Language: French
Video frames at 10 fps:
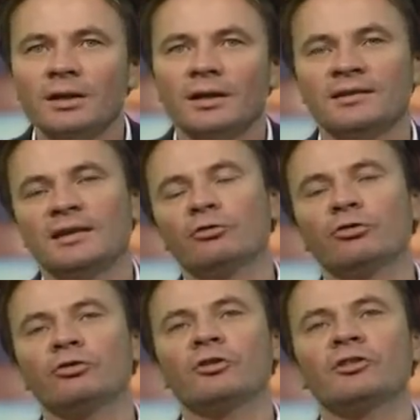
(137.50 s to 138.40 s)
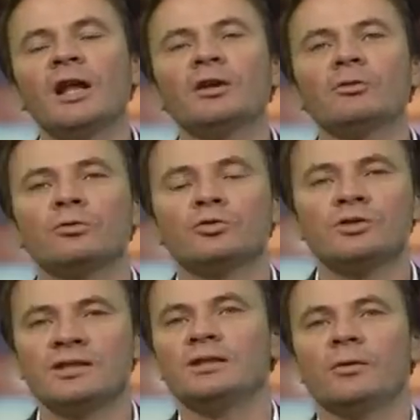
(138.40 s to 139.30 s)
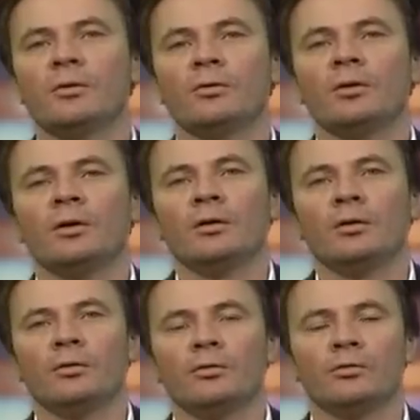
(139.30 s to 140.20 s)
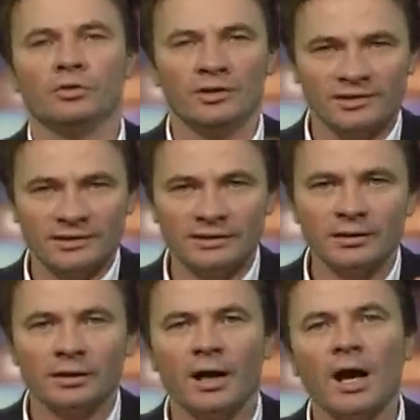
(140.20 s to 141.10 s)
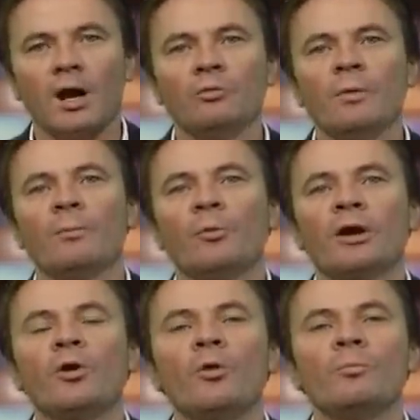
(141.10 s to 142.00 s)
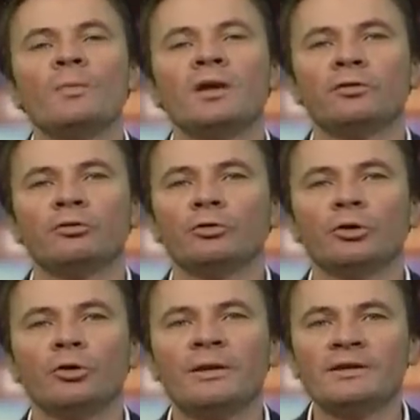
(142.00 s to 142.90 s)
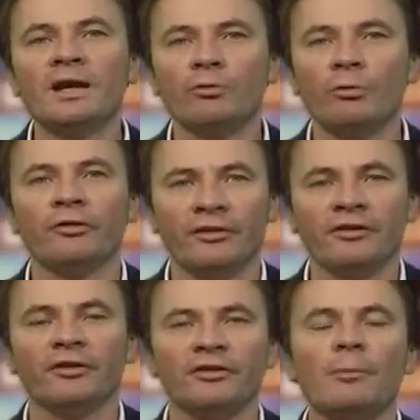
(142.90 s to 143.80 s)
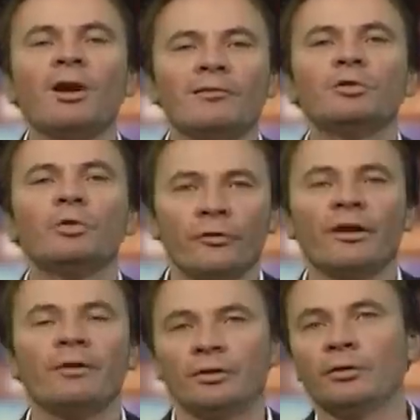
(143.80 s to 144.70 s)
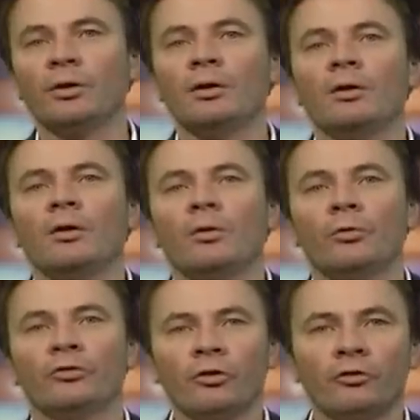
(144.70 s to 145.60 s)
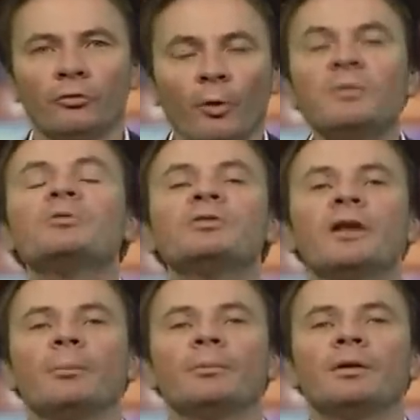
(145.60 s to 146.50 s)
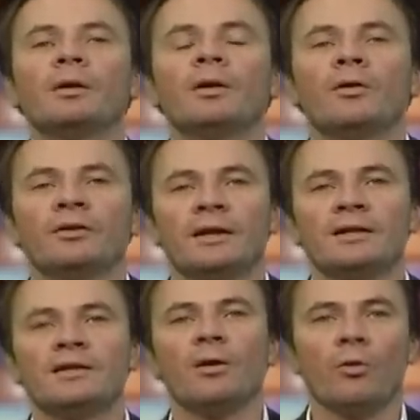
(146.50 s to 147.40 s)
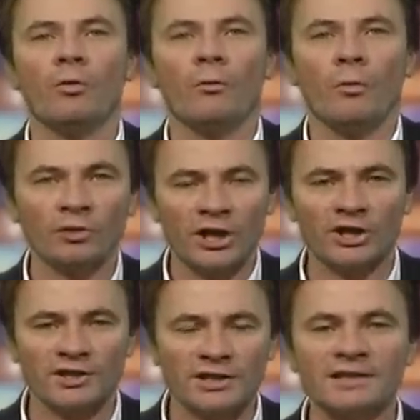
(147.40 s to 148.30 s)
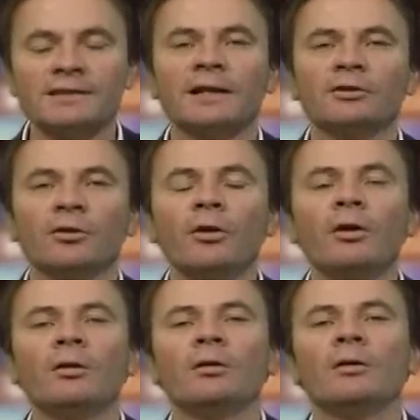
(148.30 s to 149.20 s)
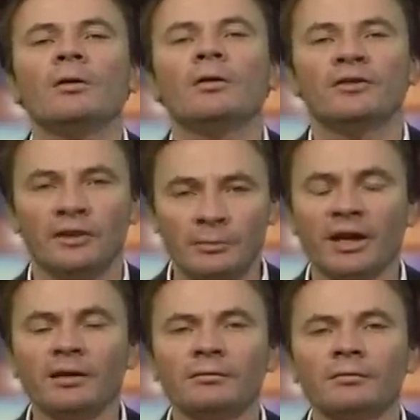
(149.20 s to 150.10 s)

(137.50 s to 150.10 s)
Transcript: Et c'est en ce sens-là que je dis euh, ici à ouma.com, mais sur d'autres médias, que c'est essentiellement un vote conservateur, au sens premier du terme. C'est-à-dire, on a chassé le dictateur, c'est bien,